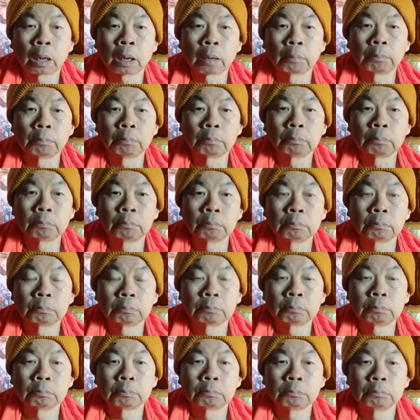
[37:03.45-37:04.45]

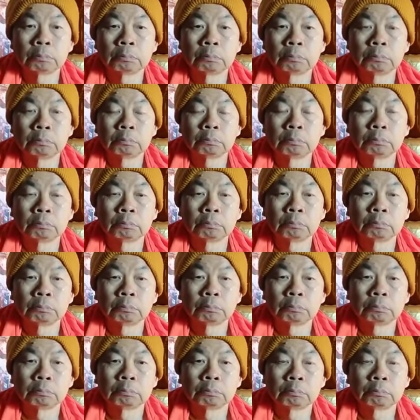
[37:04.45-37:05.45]
ทำ
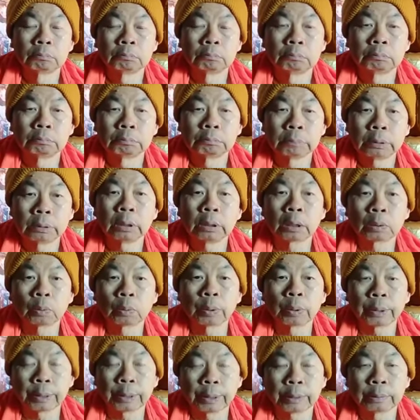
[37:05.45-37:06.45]
เพื่อ
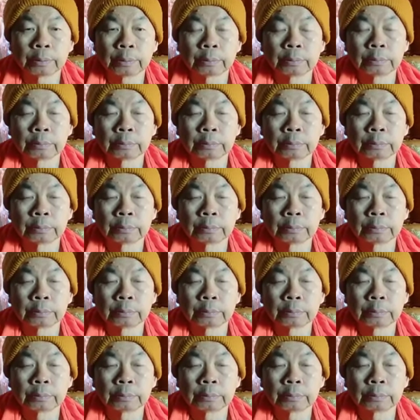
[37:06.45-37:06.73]
ตัวเอง